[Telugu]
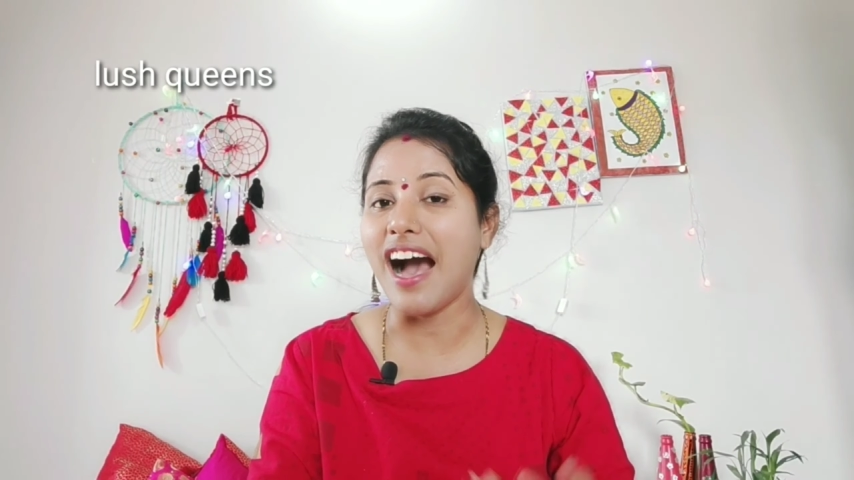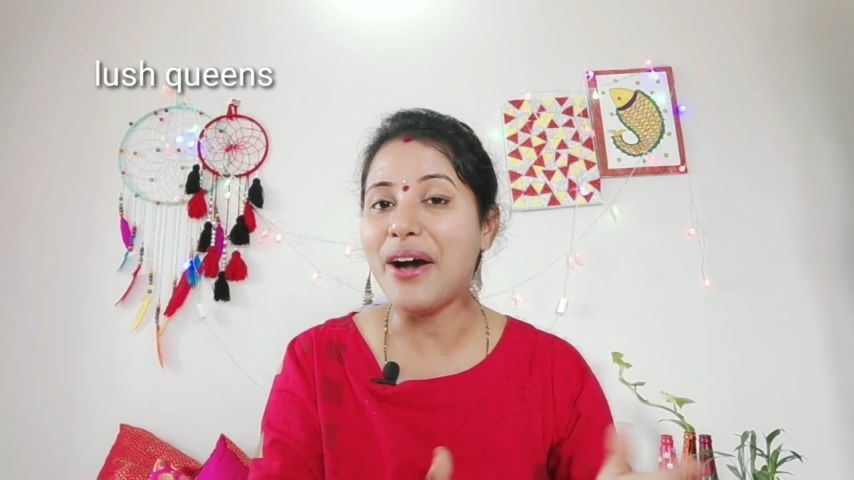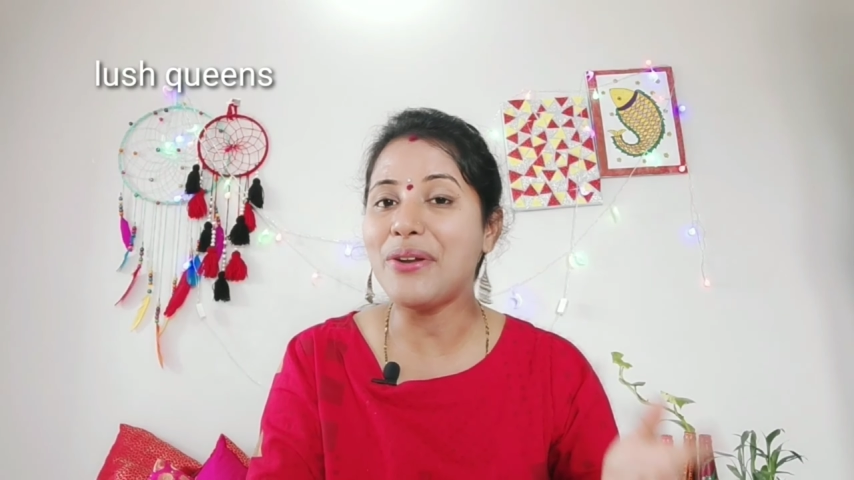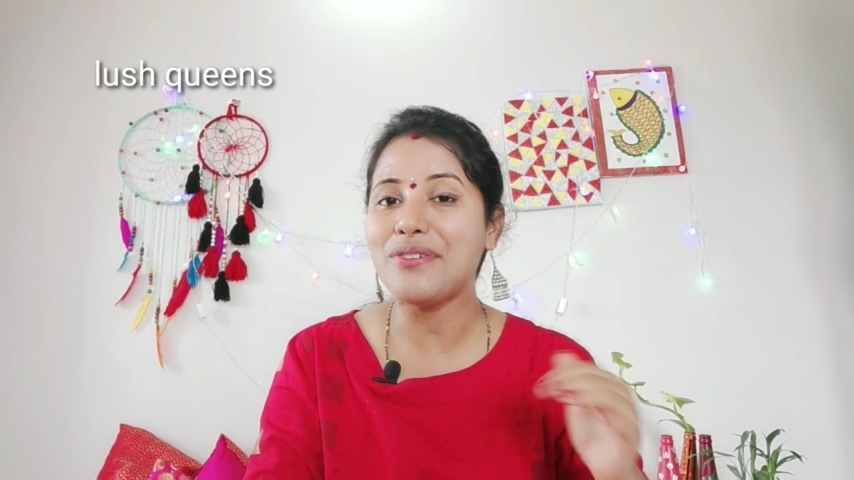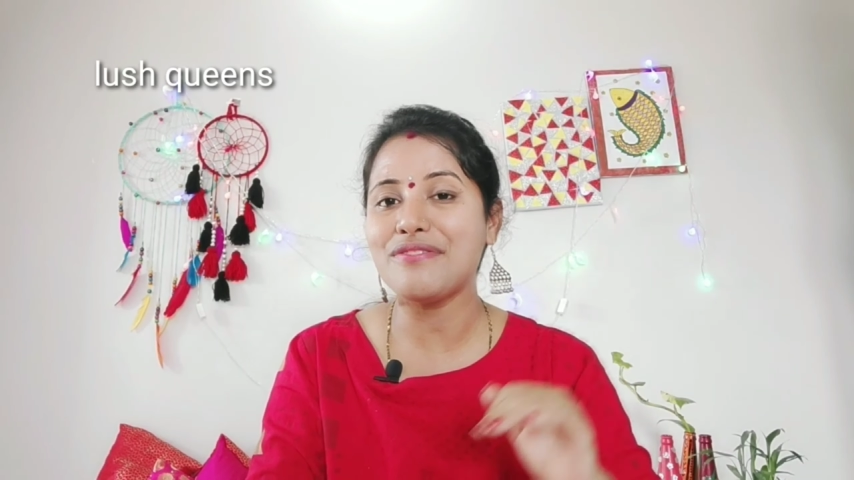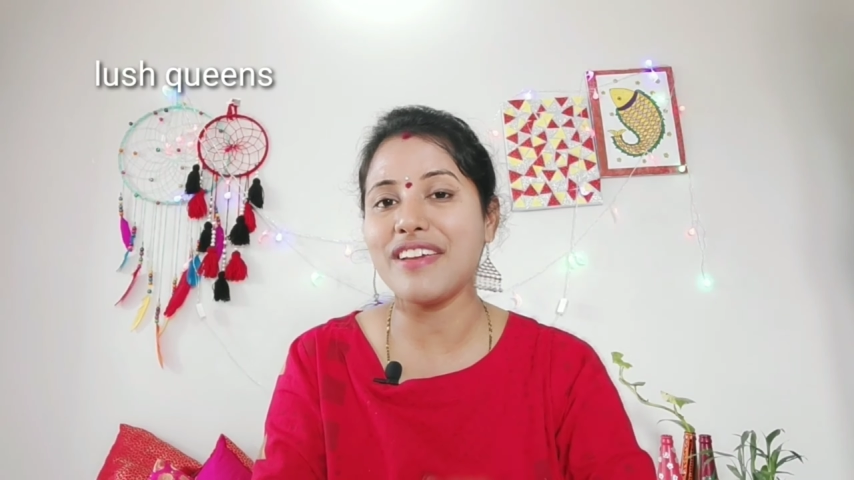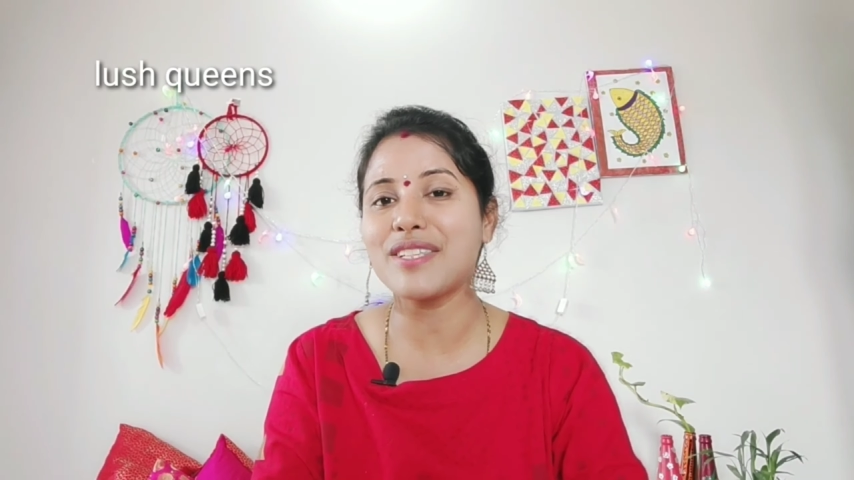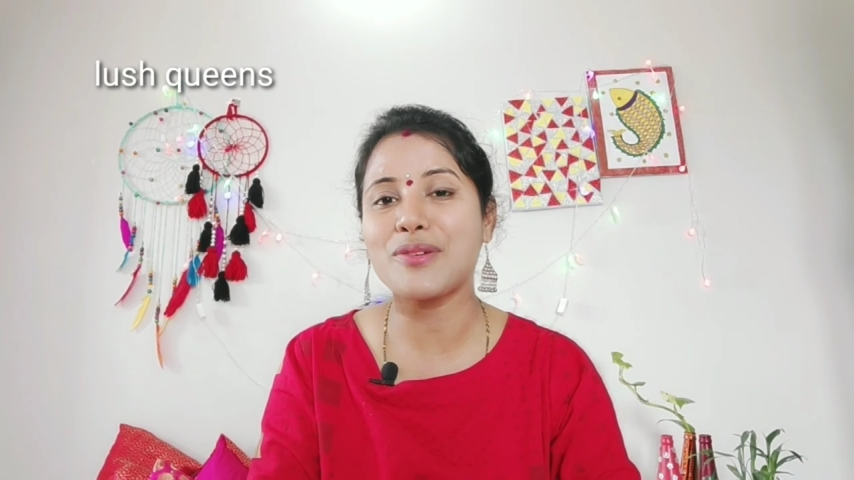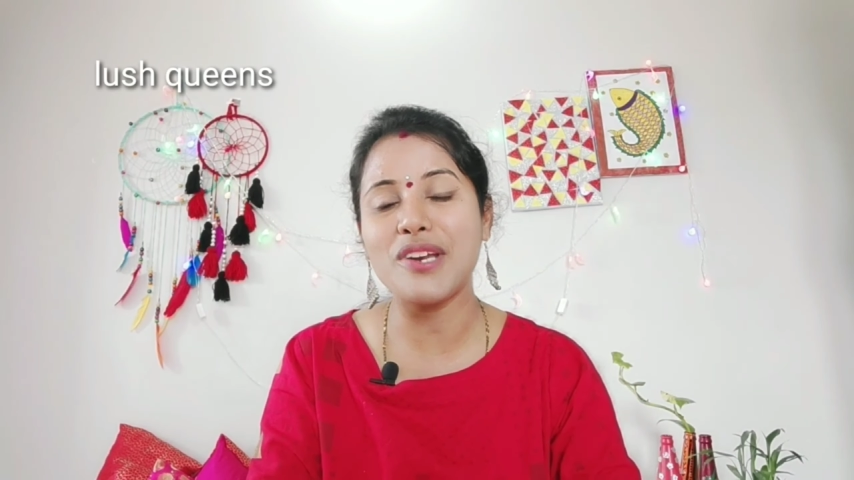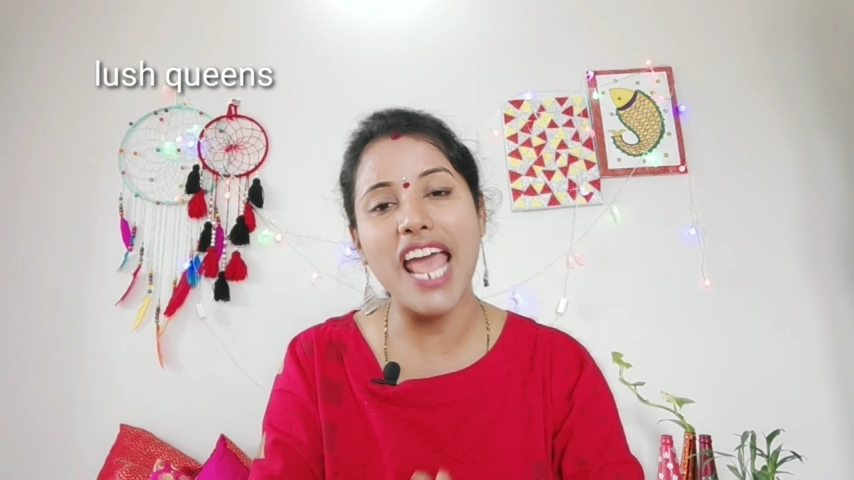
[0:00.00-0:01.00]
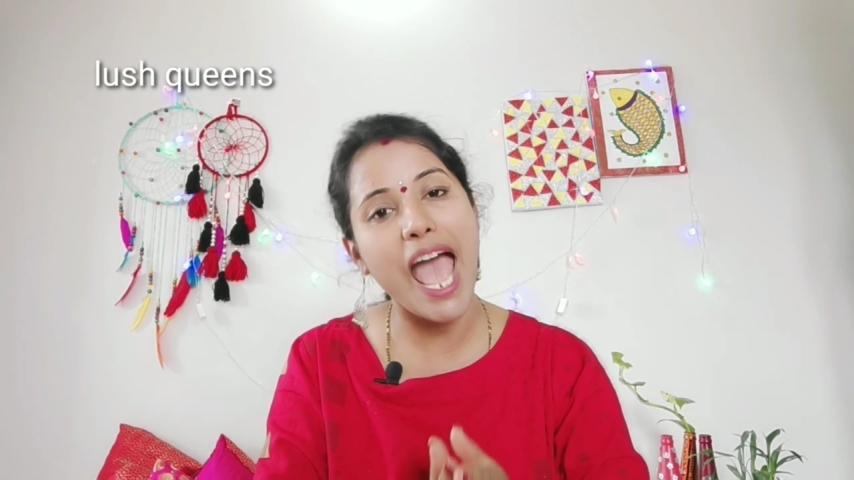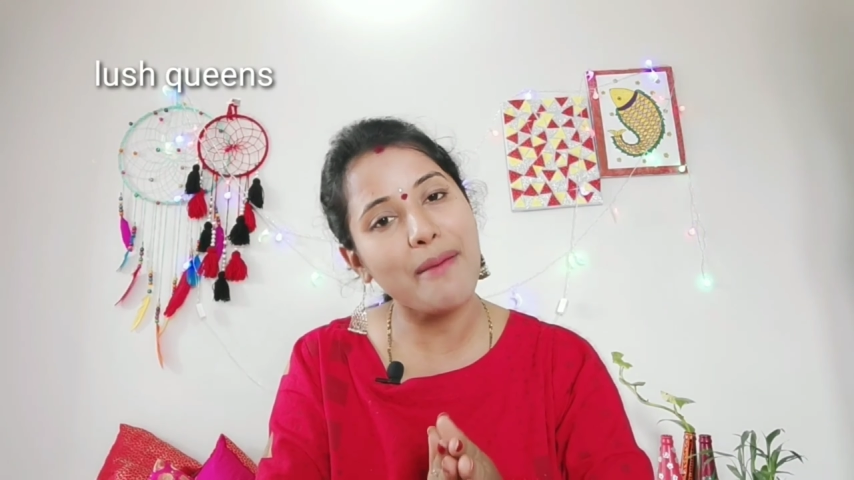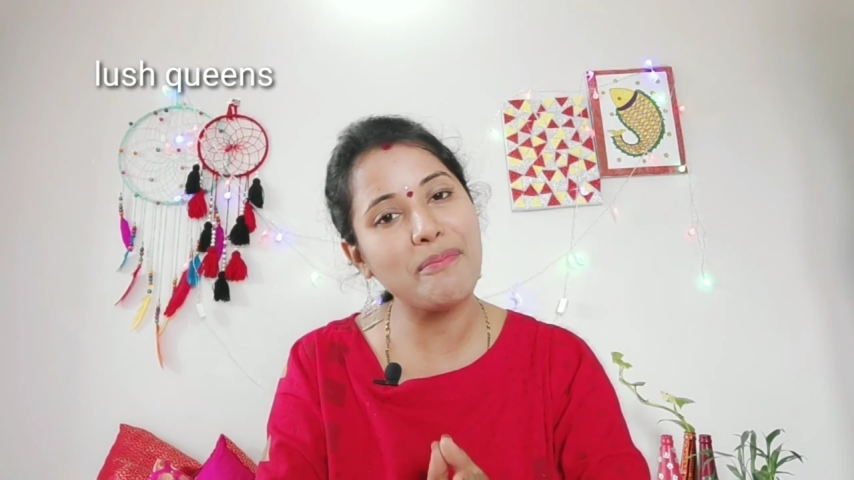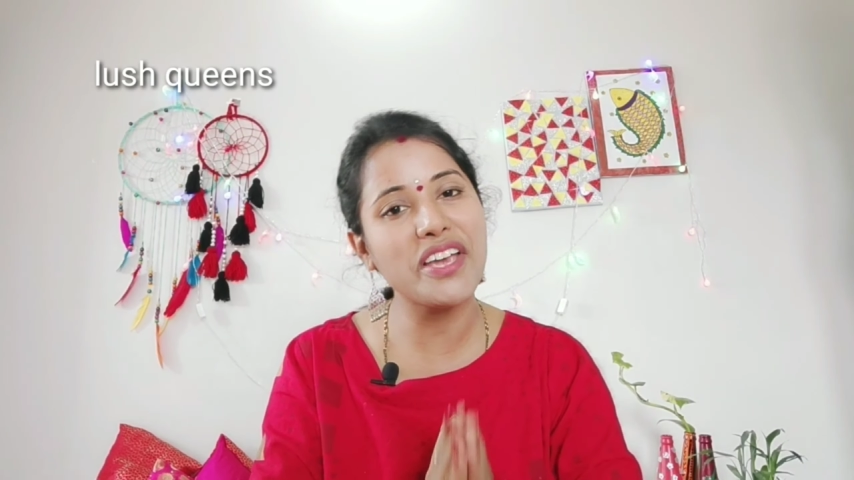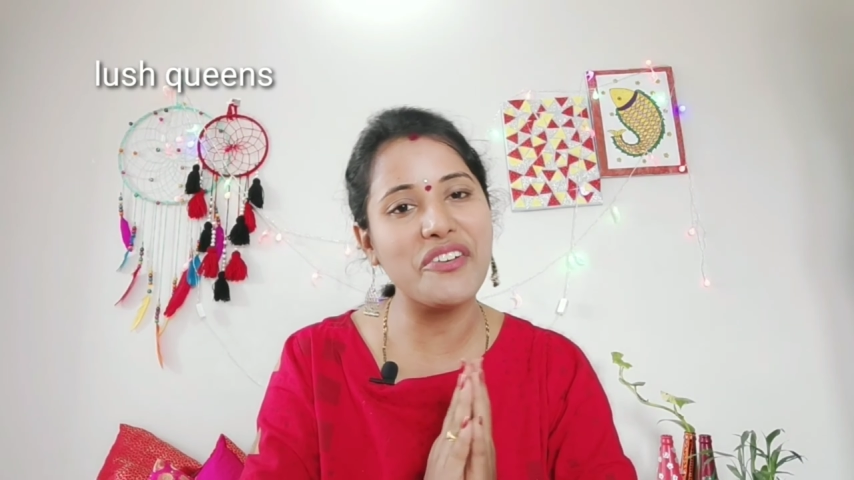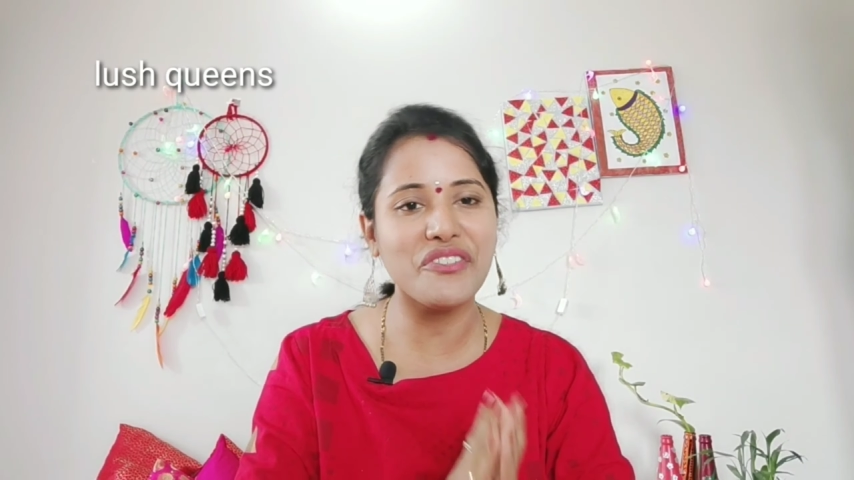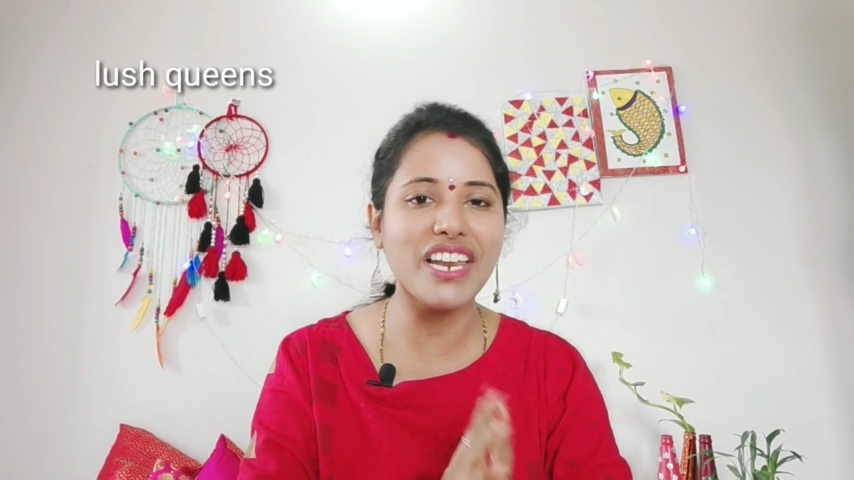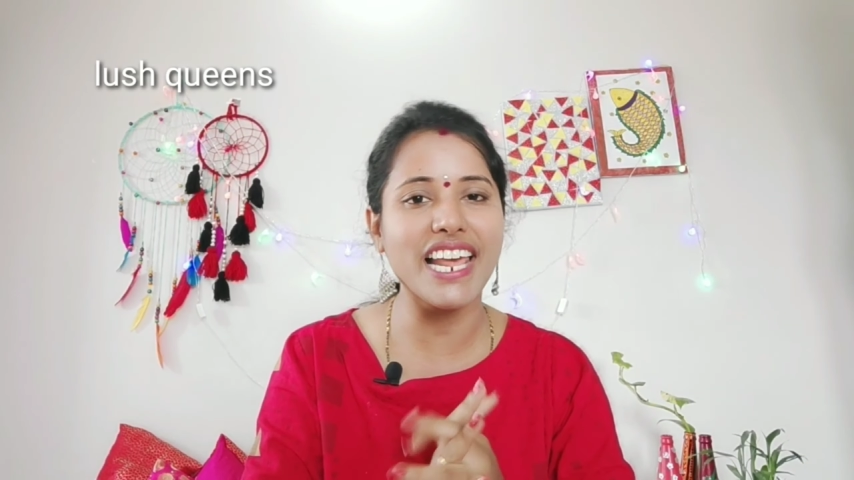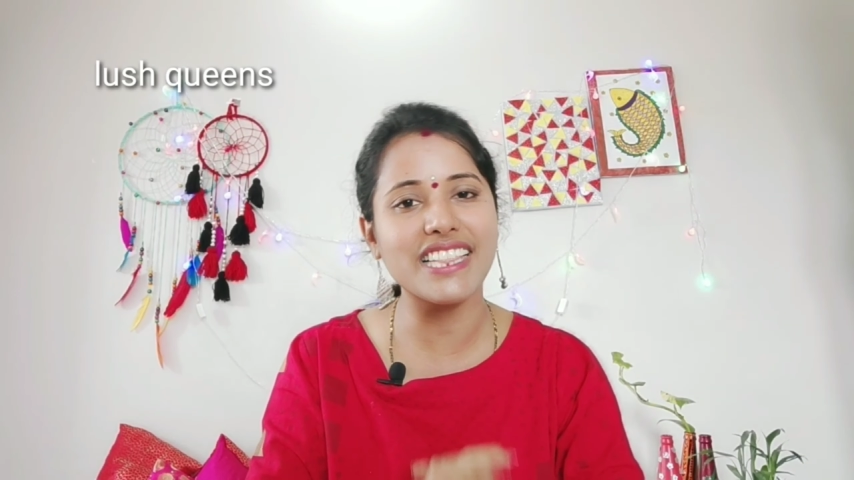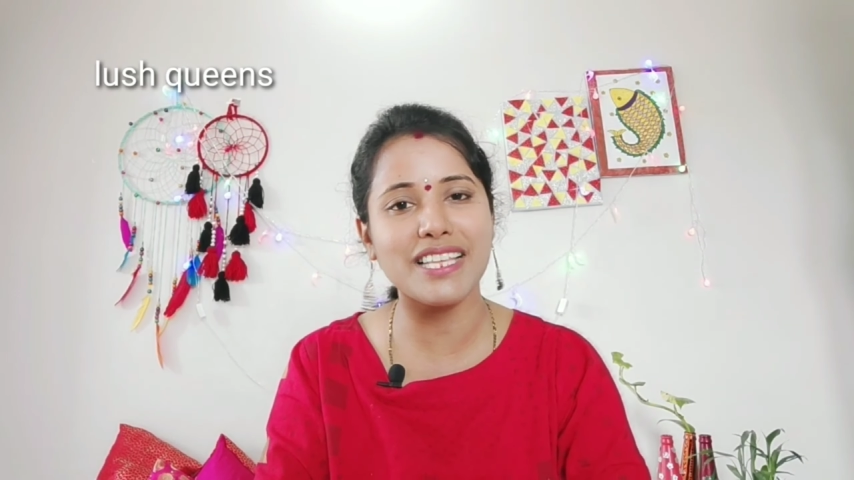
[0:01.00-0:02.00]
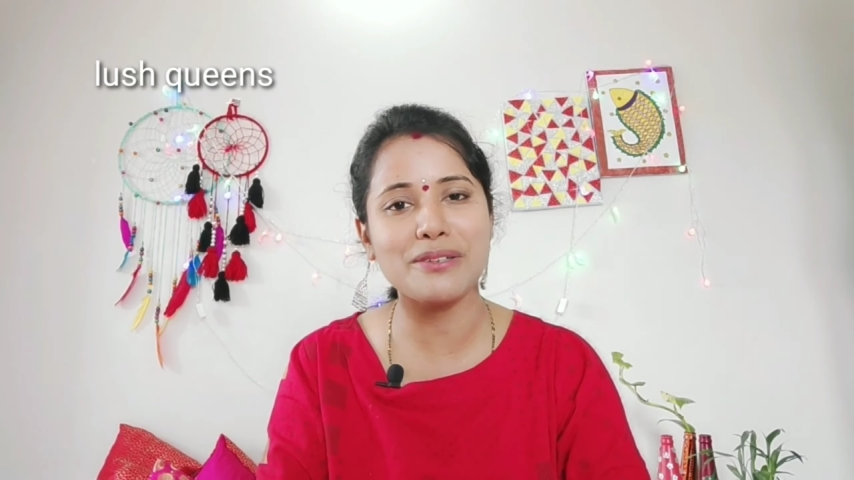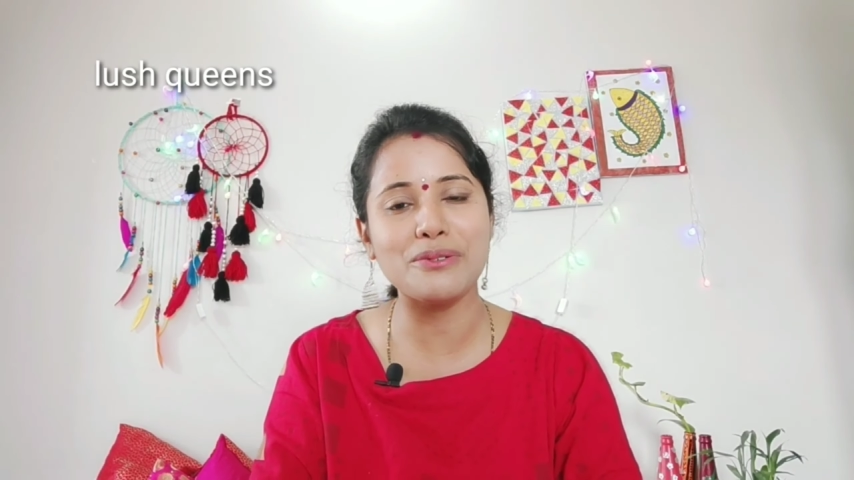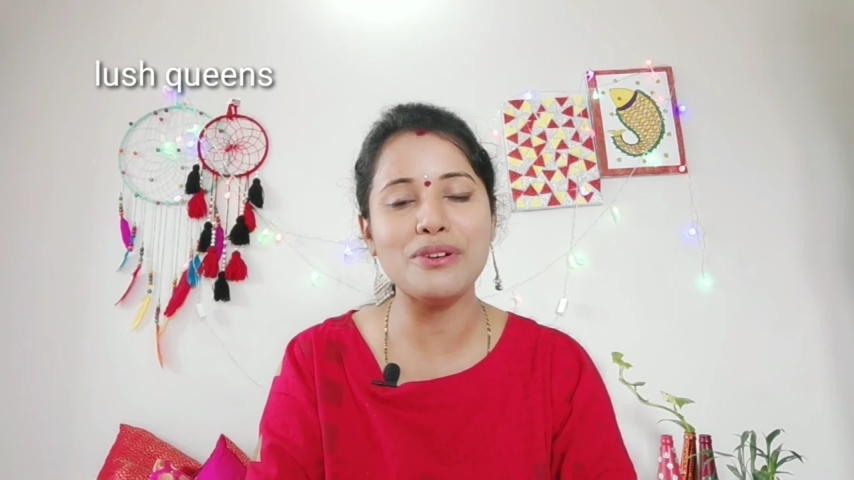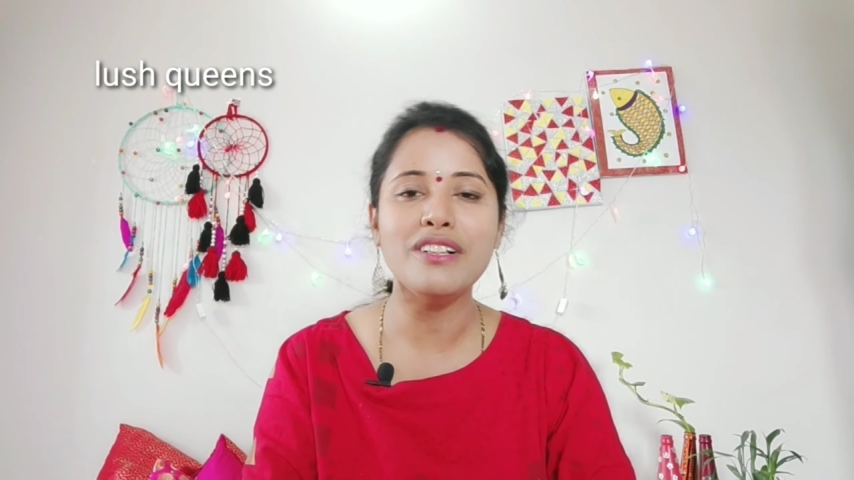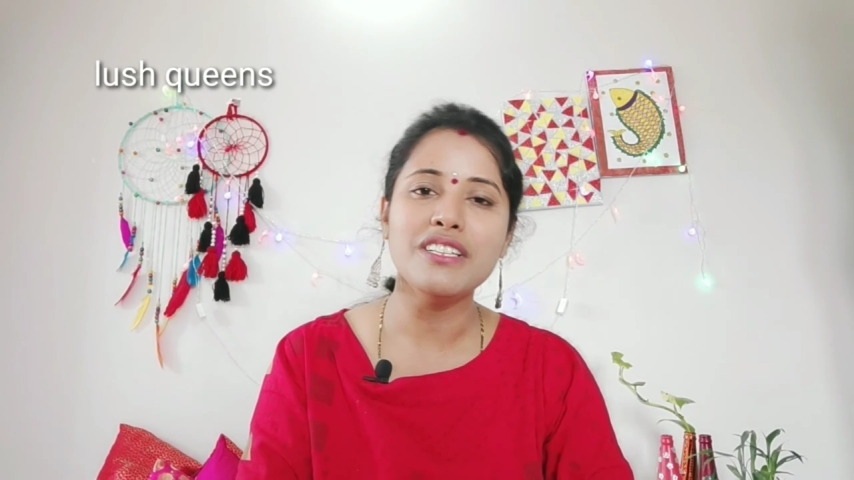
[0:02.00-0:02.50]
ఆ రోజు వేసుకొని హ్యాపీగా ఫీల్ అవుతారు